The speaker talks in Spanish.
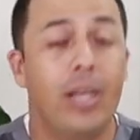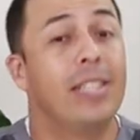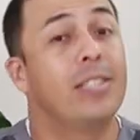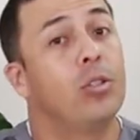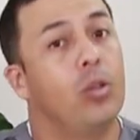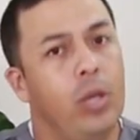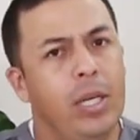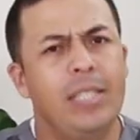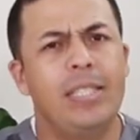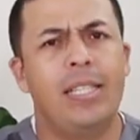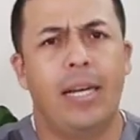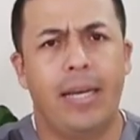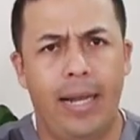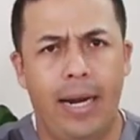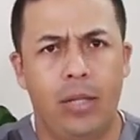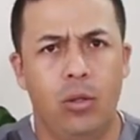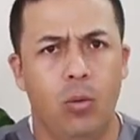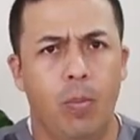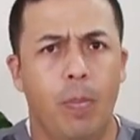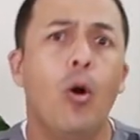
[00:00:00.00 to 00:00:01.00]
Estoy
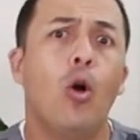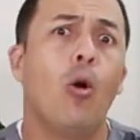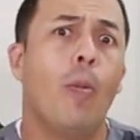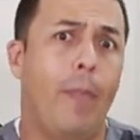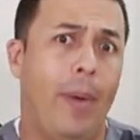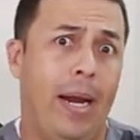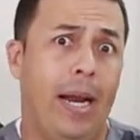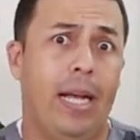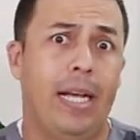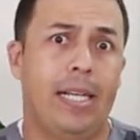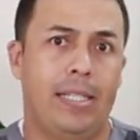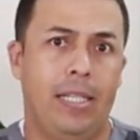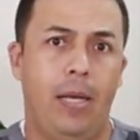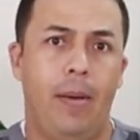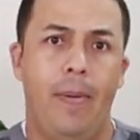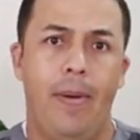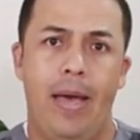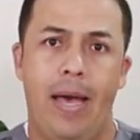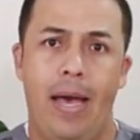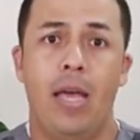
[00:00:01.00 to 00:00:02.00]
exagerando un poco para que
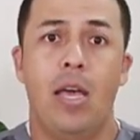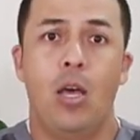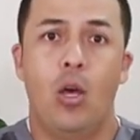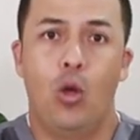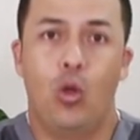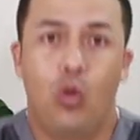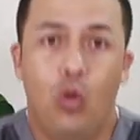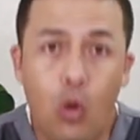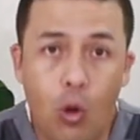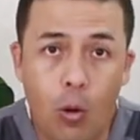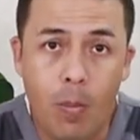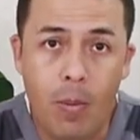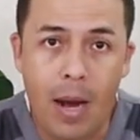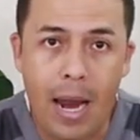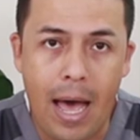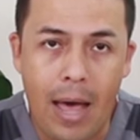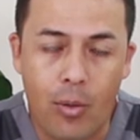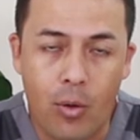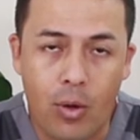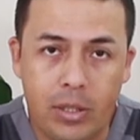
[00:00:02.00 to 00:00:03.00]
se vea
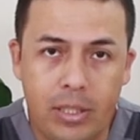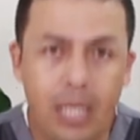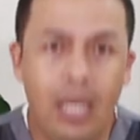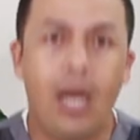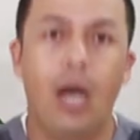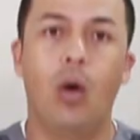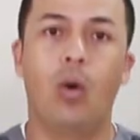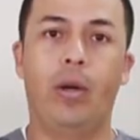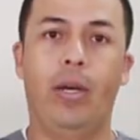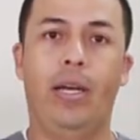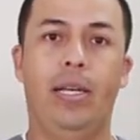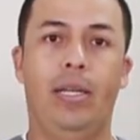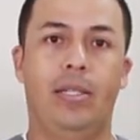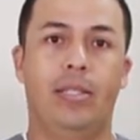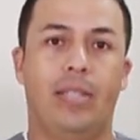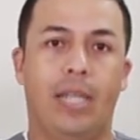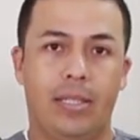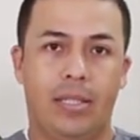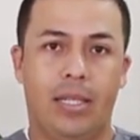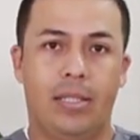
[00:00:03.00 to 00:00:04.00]
doblado así, aunque
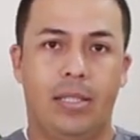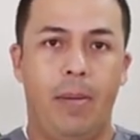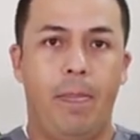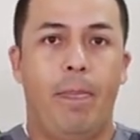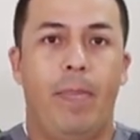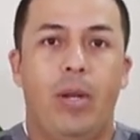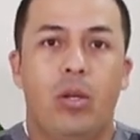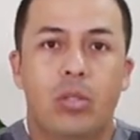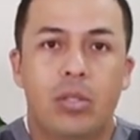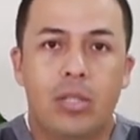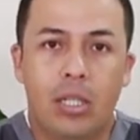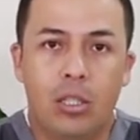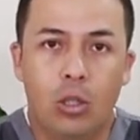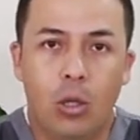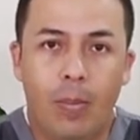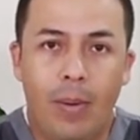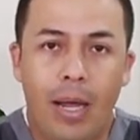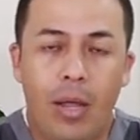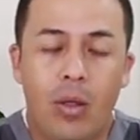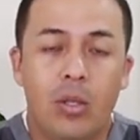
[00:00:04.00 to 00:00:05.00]
estás así, pero estás
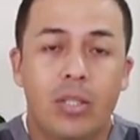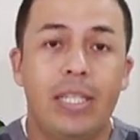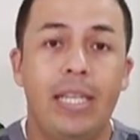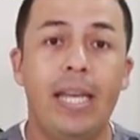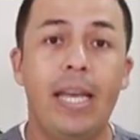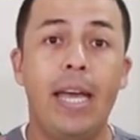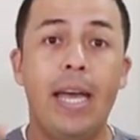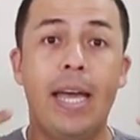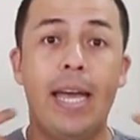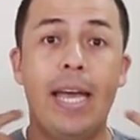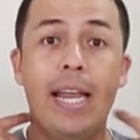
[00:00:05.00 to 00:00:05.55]
doblado así.